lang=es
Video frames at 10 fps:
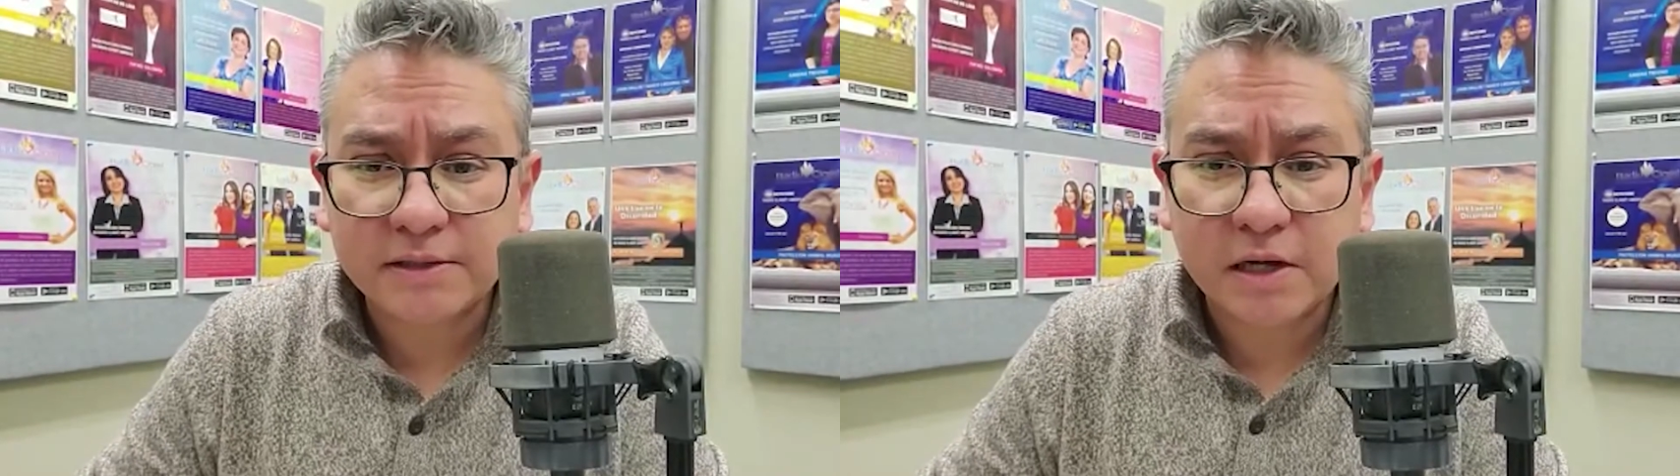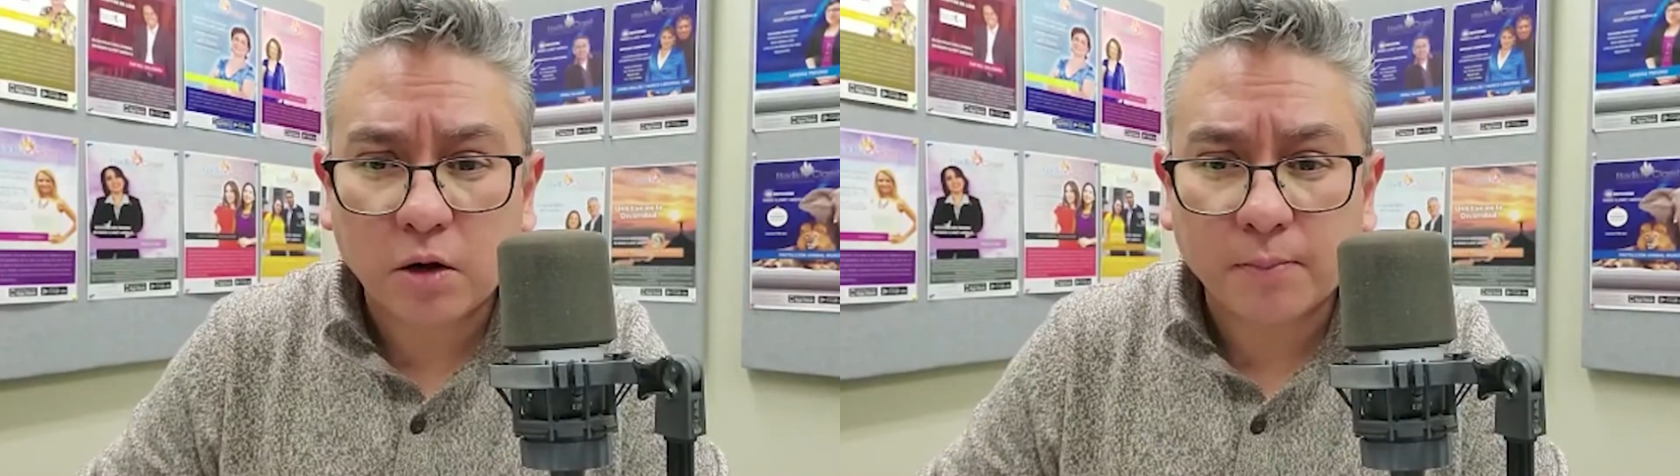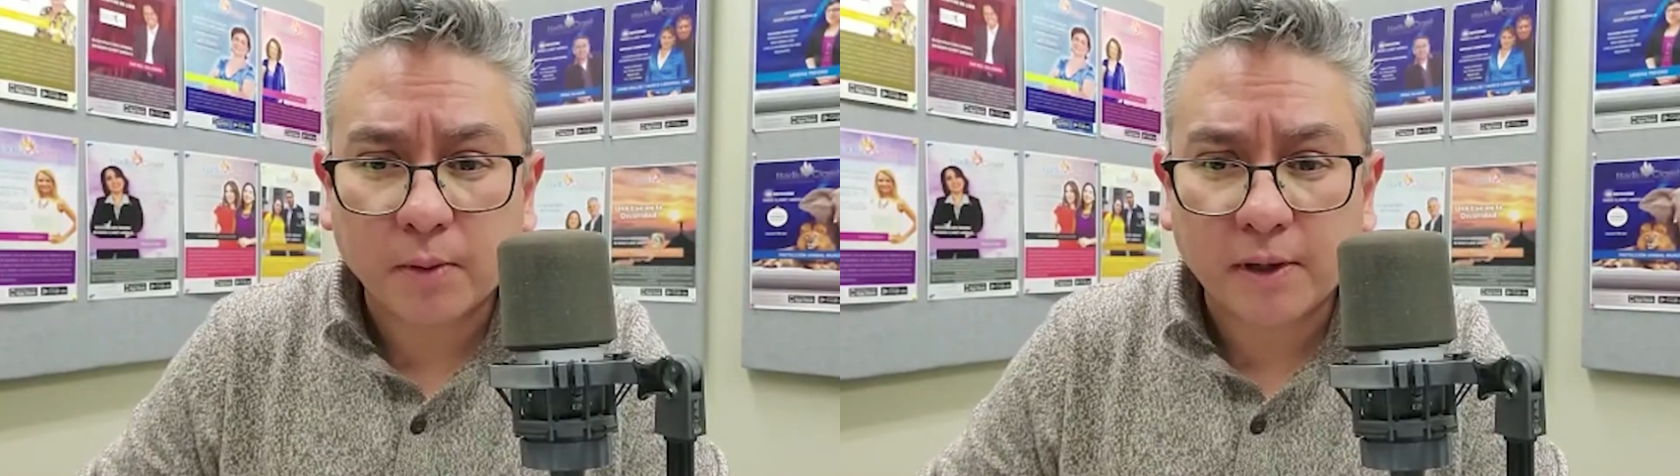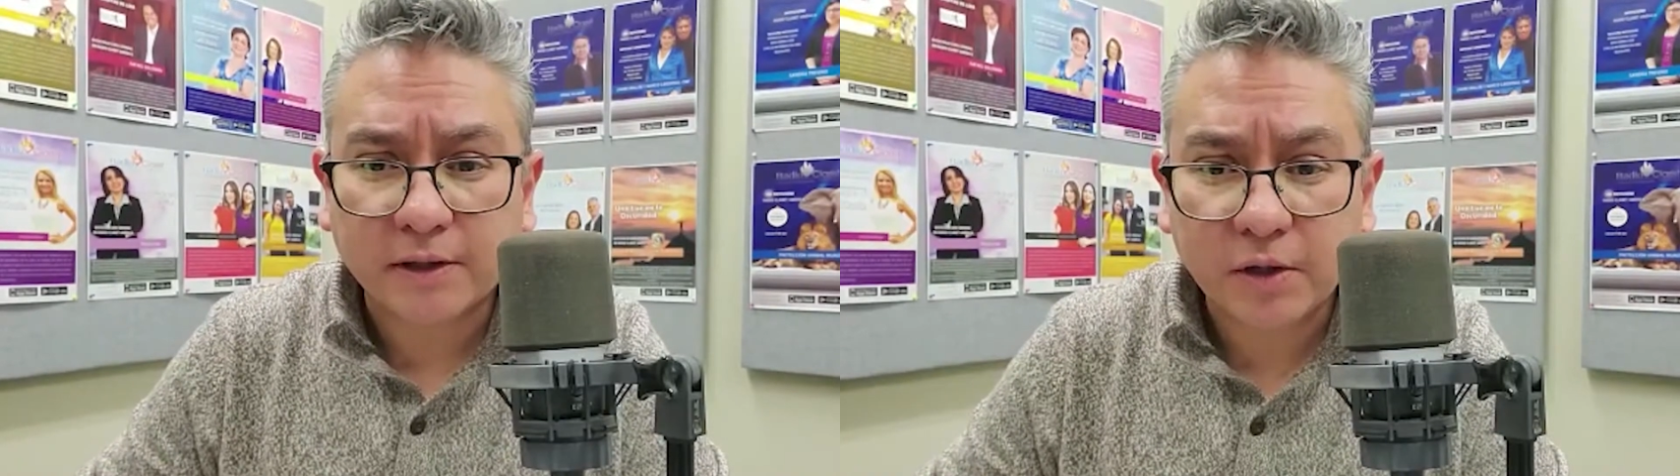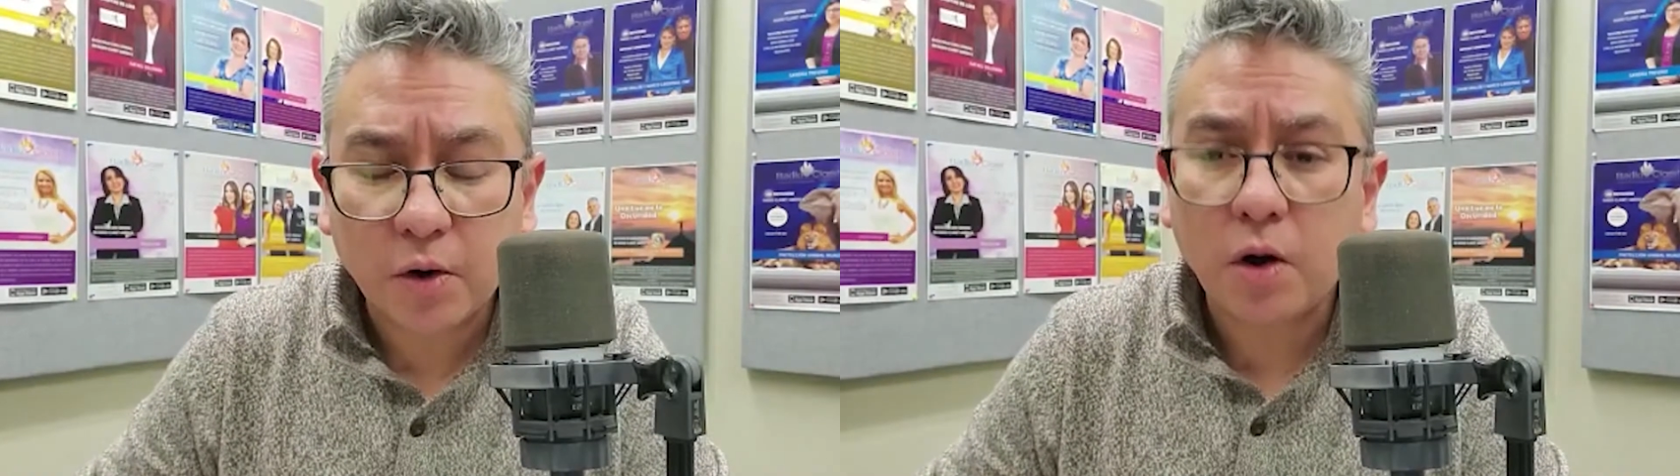se
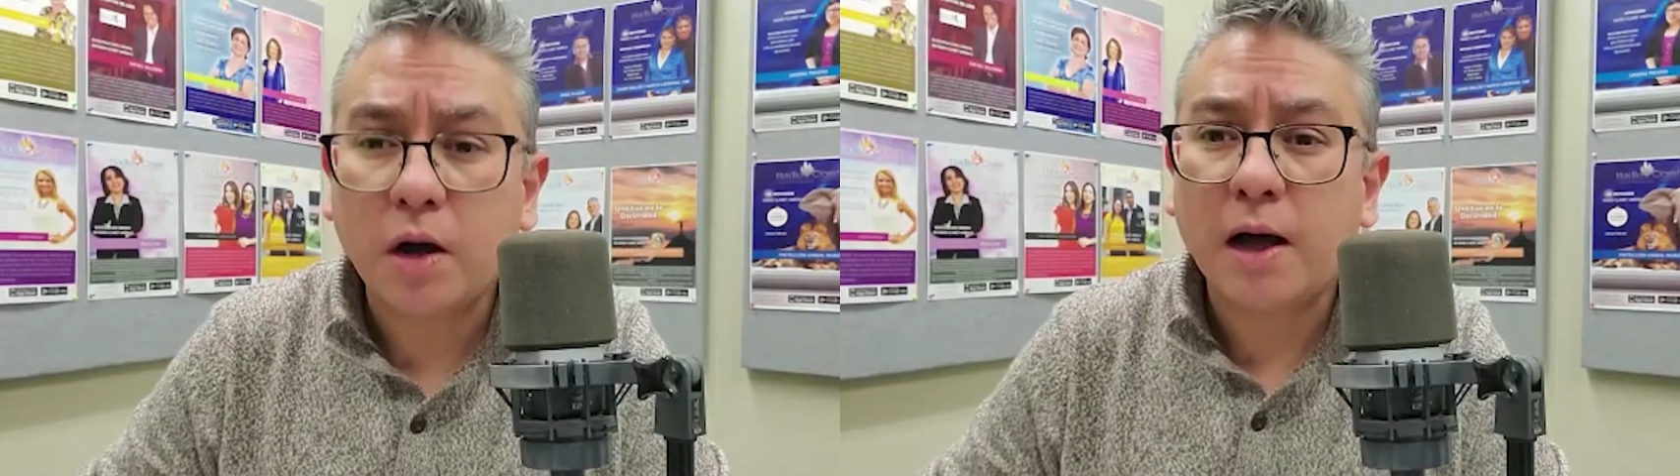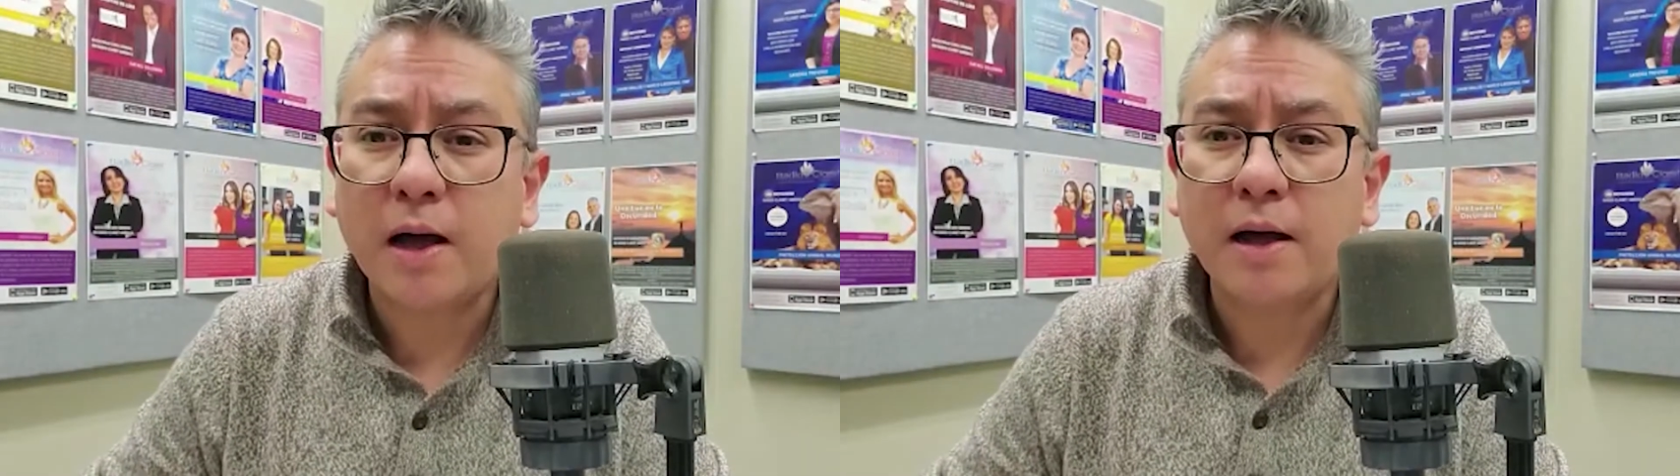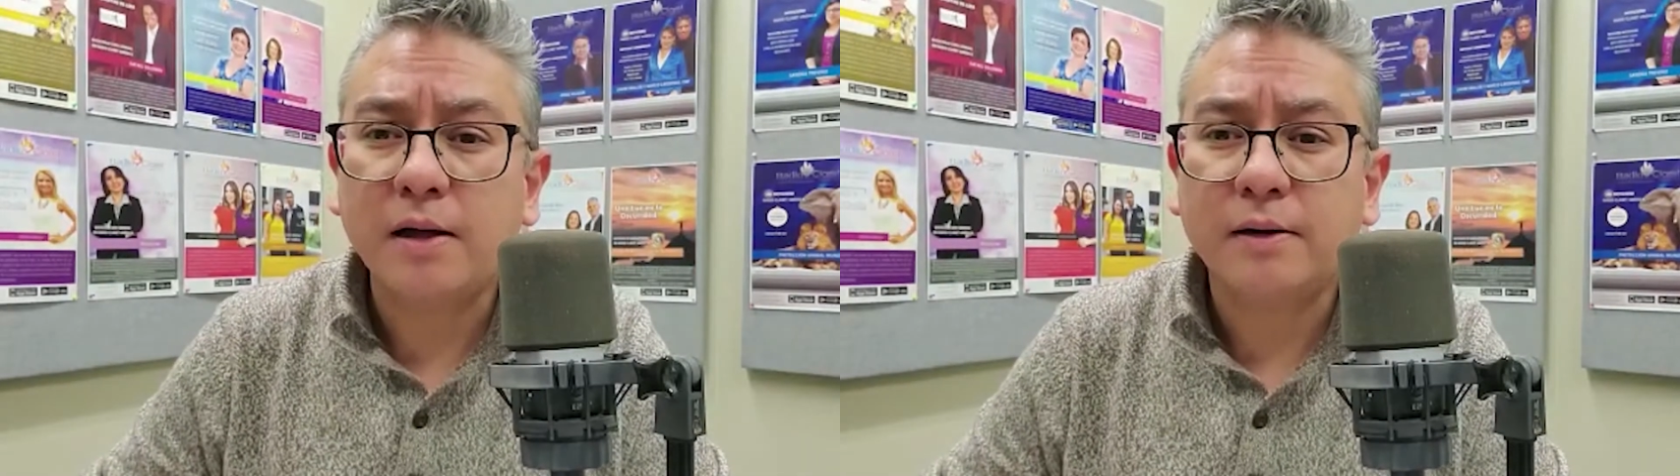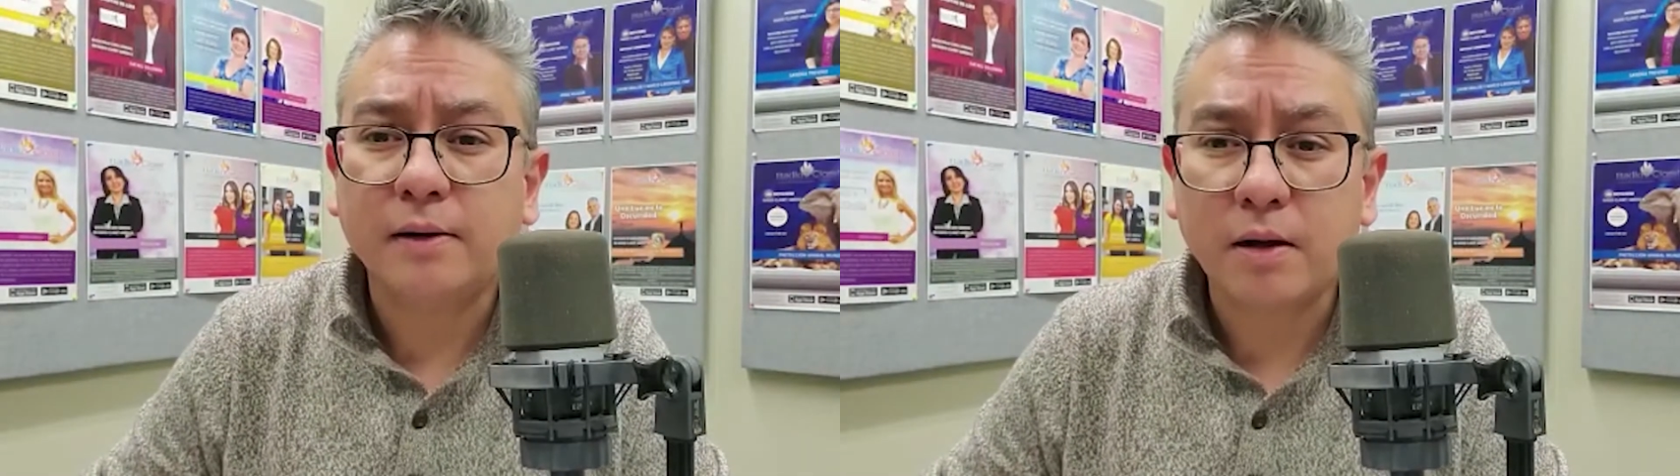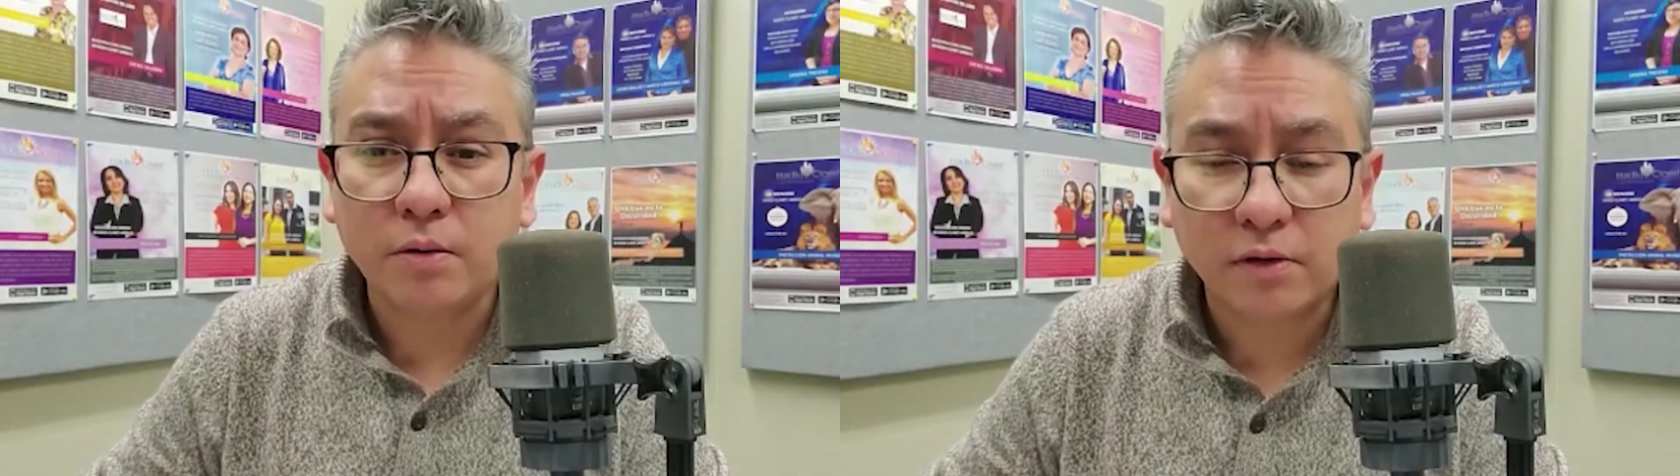comprometió a
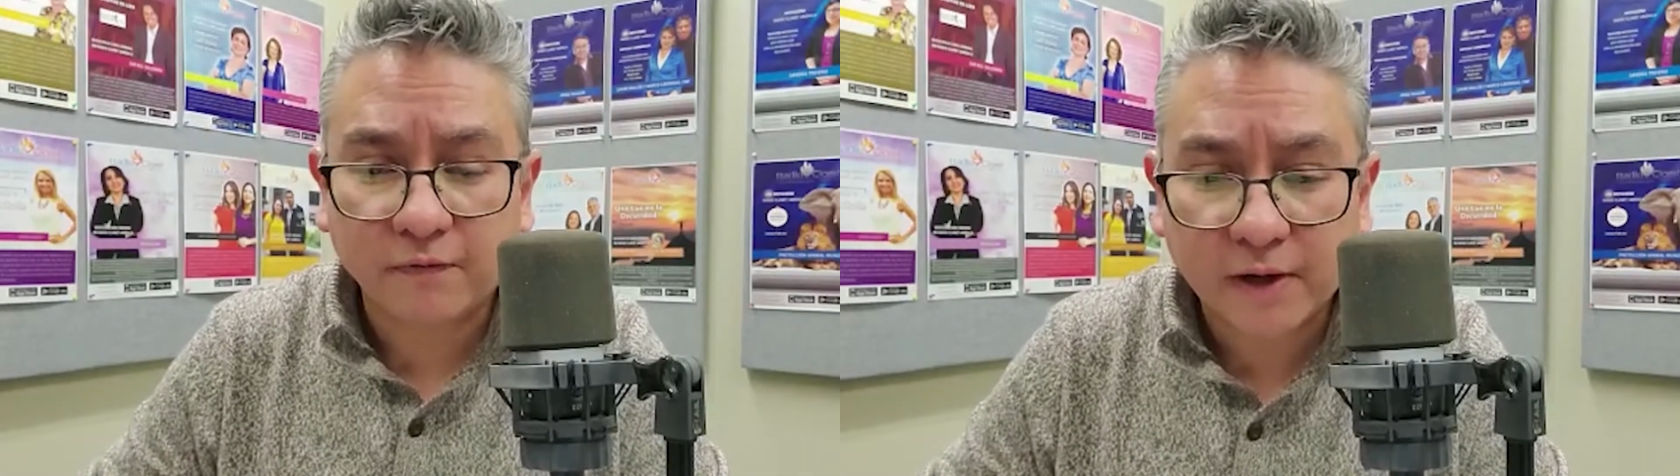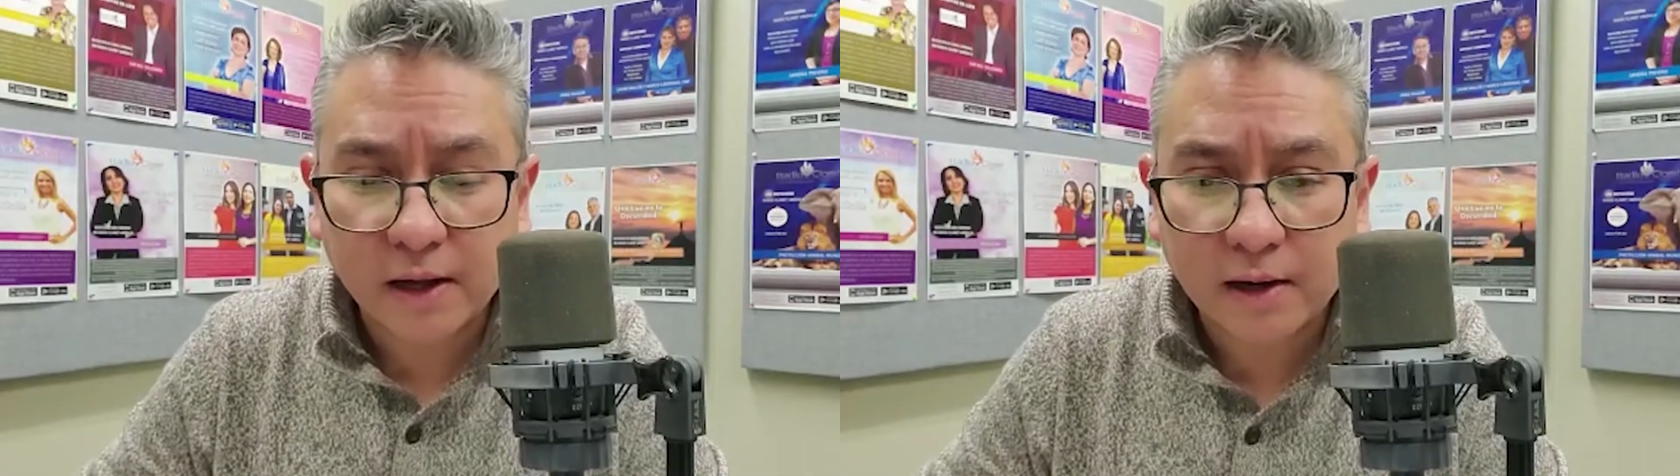reunificar